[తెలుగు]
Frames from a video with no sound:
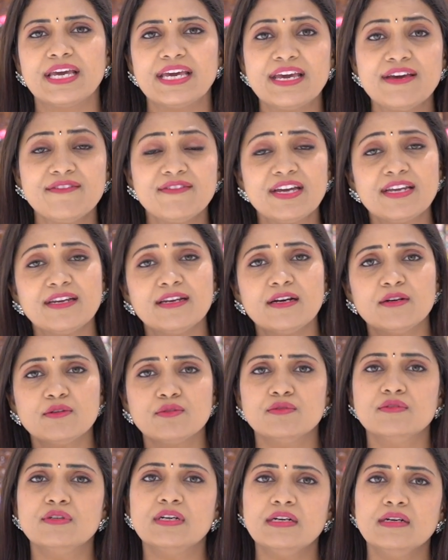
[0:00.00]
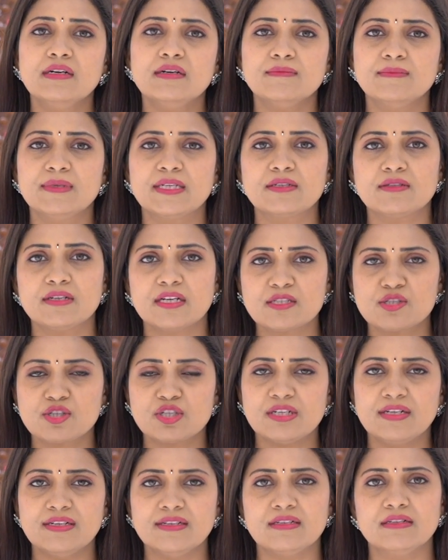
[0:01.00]
ఏవైనా కూడా మీకు
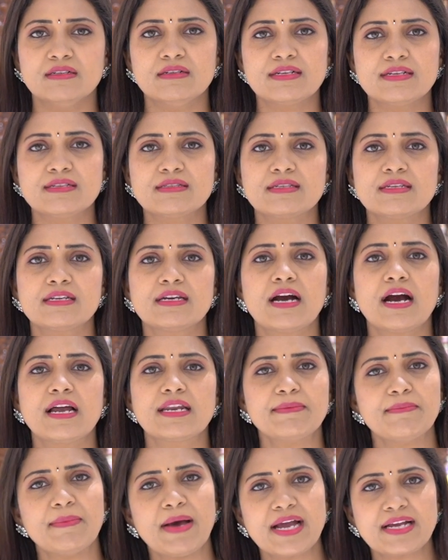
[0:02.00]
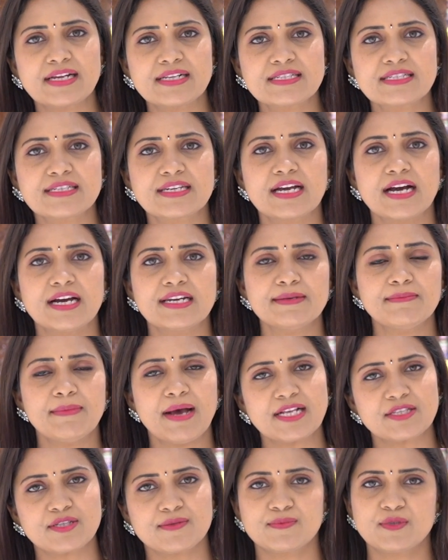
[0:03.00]
నచ్చిన ఇయర్ రింగ్స్ ని కానీ బ్యాంగిల్స్ ని కానీ
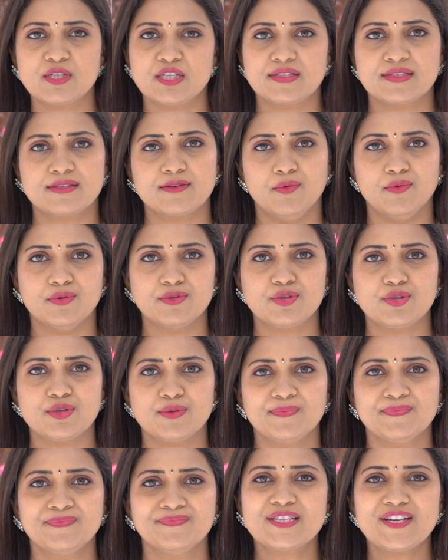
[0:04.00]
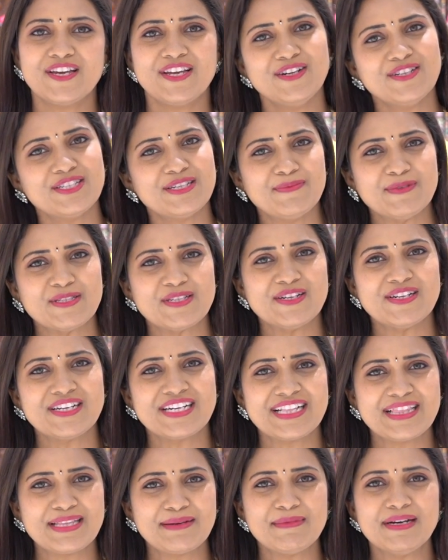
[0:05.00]
మ్యాచ్అప్ చేసుకోవచ్చు సో ఈ రోజు ఎపిసోడ్
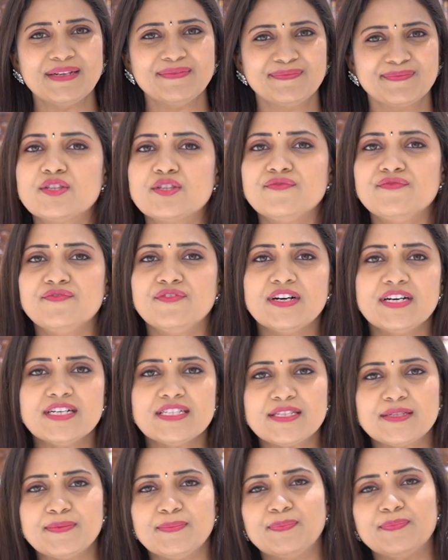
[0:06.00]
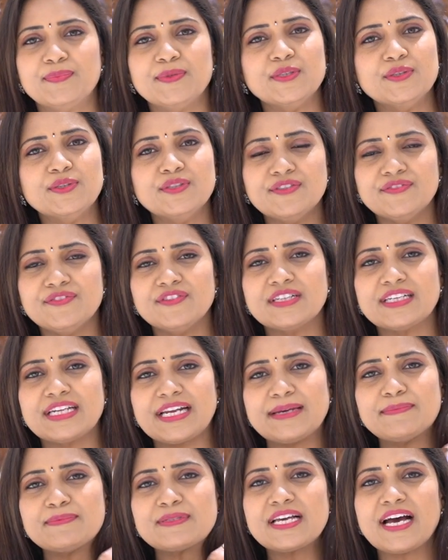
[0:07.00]
లోకి వెళ్దామా సో ఫస్ట్ బ్యూటిఫుల్
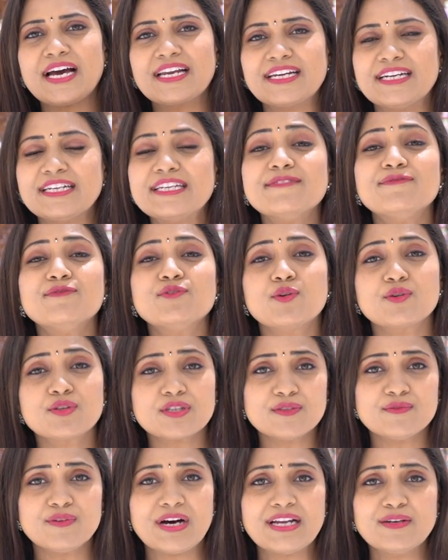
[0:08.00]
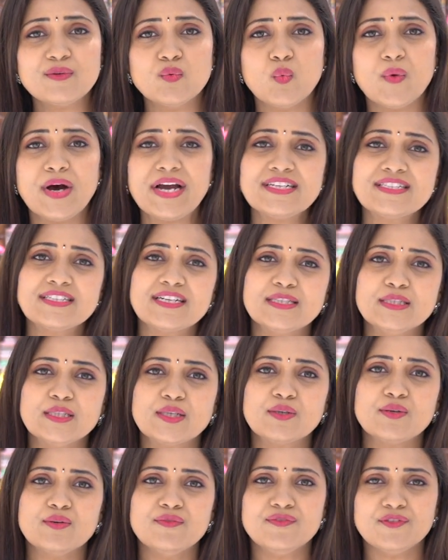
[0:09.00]
క్రేప్ సారీ అండి ఫ్లోరల్ వన్ వైట్
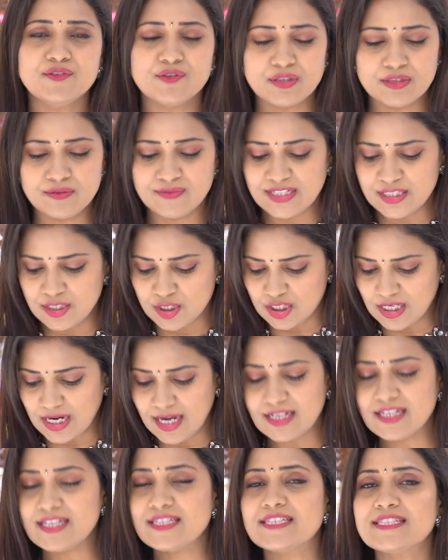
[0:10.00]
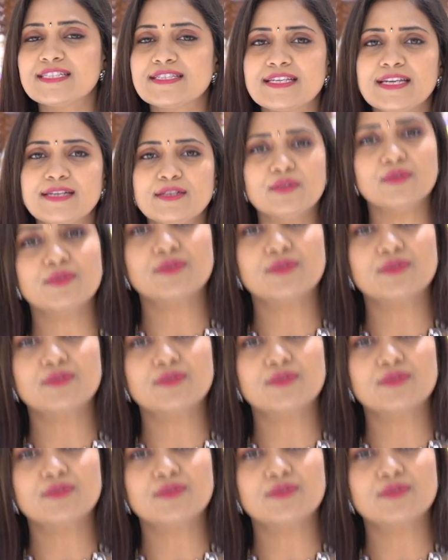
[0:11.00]
కలర్ లో ఫ్లోరల్ వన్ చాలా డీసెంట్